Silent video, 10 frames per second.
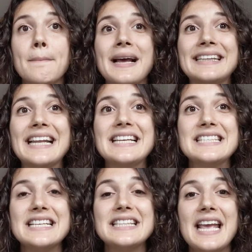Malgré les
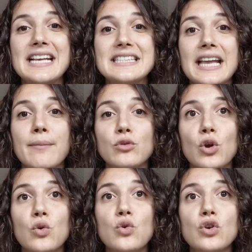gestes extrêmes
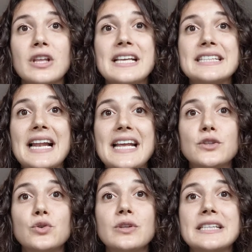de Courte, sa
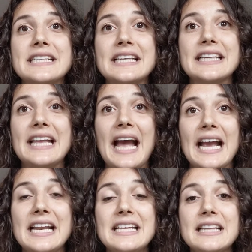lecture des écrits
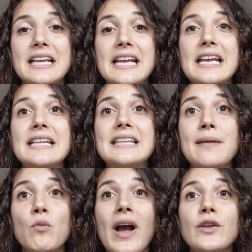d'Héraclite
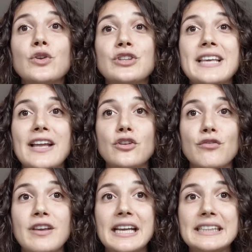témoigne d'une quête de
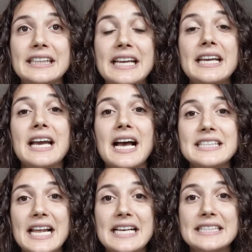vérité
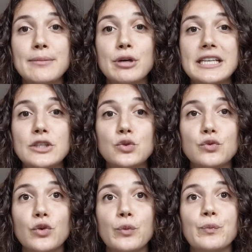grâce à la symbolique du
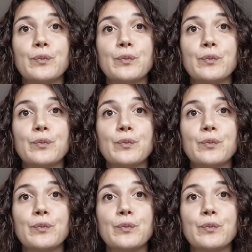feu.